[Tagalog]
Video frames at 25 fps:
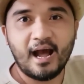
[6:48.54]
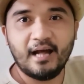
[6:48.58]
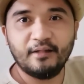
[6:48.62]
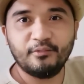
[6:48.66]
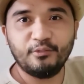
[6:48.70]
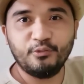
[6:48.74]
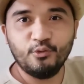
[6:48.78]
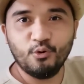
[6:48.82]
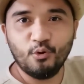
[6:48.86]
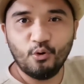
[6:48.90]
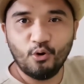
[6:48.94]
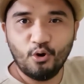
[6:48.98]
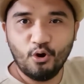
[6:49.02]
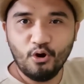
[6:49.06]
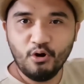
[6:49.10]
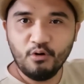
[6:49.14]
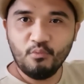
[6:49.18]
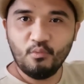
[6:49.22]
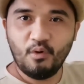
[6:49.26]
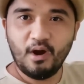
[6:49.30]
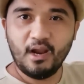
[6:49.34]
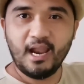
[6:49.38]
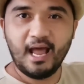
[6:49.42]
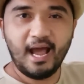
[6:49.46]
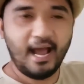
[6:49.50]
At
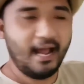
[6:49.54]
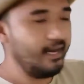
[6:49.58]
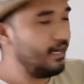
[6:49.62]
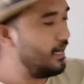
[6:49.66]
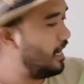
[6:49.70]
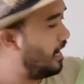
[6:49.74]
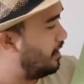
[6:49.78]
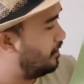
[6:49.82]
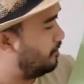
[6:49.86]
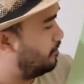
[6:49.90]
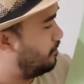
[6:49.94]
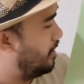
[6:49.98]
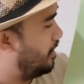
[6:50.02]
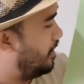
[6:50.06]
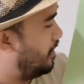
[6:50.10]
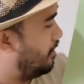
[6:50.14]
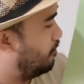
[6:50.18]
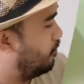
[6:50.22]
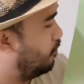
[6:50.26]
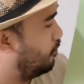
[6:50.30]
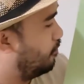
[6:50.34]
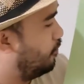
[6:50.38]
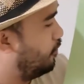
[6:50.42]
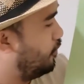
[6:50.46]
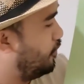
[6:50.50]
noong wala na ang mga
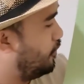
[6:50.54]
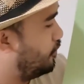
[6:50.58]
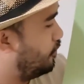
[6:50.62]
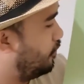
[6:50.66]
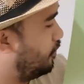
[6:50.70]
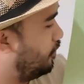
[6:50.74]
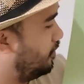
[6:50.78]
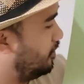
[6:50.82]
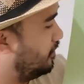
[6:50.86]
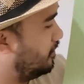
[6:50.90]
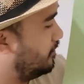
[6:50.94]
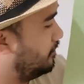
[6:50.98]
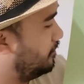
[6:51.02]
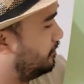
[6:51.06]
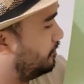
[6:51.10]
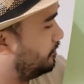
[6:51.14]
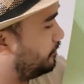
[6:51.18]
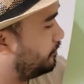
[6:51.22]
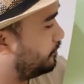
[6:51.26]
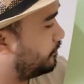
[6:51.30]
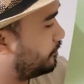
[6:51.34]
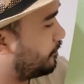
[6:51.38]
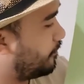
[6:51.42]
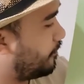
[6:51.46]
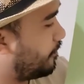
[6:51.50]
bubuyog,
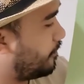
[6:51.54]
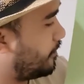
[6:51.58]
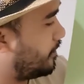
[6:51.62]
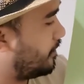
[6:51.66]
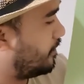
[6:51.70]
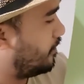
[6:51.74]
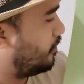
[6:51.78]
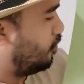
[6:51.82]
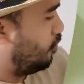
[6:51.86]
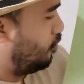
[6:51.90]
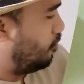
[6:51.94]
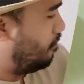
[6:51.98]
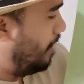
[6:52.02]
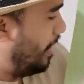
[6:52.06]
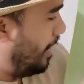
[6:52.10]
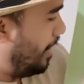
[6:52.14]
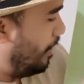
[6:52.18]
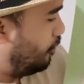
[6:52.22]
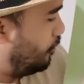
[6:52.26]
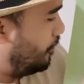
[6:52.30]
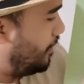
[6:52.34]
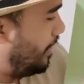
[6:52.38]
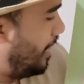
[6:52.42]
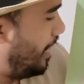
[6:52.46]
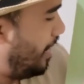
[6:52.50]

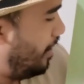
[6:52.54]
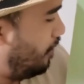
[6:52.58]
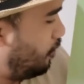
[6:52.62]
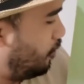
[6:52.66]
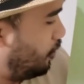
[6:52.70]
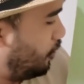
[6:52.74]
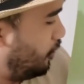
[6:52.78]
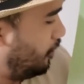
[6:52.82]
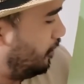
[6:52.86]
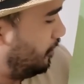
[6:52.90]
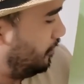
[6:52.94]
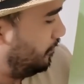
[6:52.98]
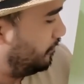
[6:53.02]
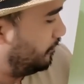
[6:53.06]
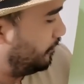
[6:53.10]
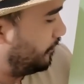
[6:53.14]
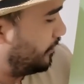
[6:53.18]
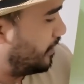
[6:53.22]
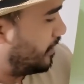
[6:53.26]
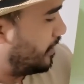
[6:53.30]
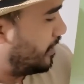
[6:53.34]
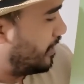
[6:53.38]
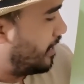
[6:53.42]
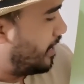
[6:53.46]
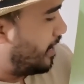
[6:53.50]
umahon na ako
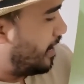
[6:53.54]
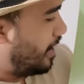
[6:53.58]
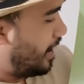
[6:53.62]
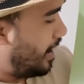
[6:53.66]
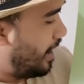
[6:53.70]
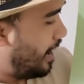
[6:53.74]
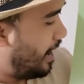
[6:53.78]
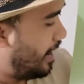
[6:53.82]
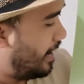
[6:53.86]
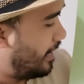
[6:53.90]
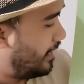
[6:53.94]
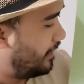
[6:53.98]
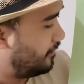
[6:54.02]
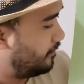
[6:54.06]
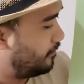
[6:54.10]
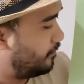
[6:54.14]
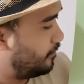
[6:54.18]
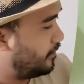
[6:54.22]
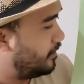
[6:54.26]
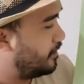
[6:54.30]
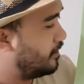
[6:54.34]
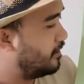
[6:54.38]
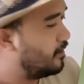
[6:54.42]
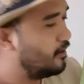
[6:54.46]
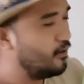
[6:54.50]
at
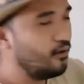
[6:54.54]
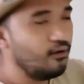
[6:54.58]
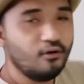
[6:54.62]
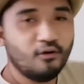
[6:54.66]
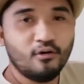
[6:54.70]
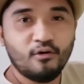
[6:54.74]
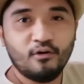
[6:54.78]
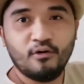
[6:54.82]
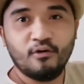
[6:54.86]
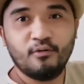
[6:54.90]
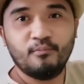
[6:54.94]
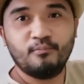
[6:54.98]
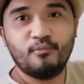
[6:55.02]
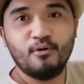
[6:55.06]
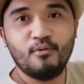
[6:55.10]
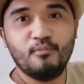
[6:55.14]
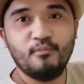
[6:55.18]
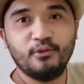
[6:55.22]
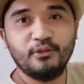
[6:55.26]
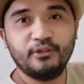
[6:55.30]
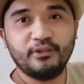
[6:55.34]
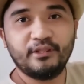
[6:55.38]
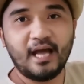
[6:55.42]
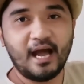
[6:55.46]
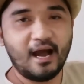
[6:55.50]

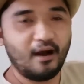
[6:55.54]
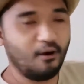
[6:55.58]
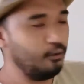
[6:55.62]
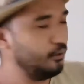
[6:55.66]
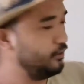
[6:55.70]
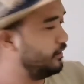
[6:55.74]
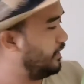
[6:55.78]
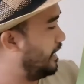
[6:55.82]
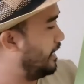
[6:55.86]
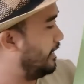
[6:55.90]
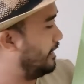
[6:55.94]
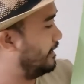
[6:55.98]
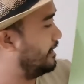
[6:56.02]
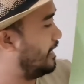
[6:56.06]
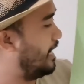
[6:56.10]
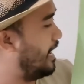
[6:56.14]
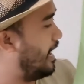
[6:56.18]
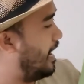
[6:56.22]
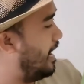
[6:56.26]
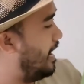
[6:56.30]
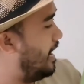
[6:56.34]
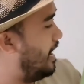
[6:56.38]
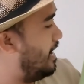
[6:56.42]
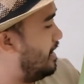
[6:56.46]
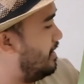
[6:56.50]
pumunta ako sa
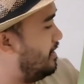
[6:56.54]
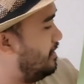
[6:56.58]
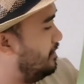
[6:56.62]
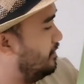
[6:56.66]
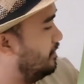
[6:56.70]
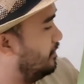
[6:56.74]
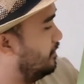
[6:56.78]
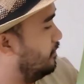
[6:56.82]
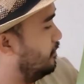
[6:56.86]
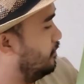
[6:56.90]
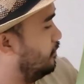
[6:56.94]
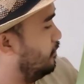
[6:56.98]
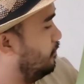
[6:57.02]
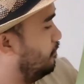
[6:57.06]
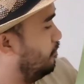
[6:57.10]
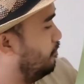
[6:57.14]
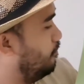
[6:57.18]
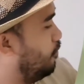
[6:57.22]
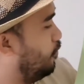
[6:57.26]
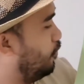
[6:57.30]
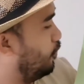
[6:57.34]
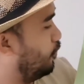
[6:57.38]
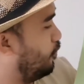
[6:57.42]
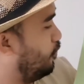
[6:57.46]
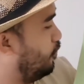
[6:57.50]
isang
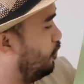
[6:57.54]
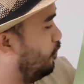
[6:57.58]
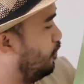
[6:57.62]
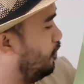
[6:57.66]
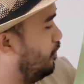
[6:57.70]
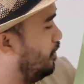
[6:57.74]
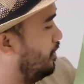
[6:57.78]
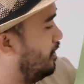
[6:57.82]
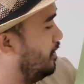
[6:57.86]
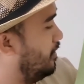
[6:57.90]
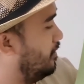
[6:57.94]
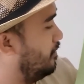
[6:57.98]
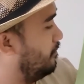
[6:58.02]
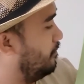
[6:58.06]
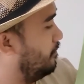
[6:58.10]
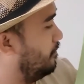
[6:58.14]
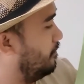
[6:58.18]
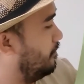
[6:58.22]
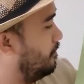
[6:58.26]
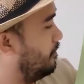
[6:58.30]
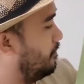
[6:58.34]
burol.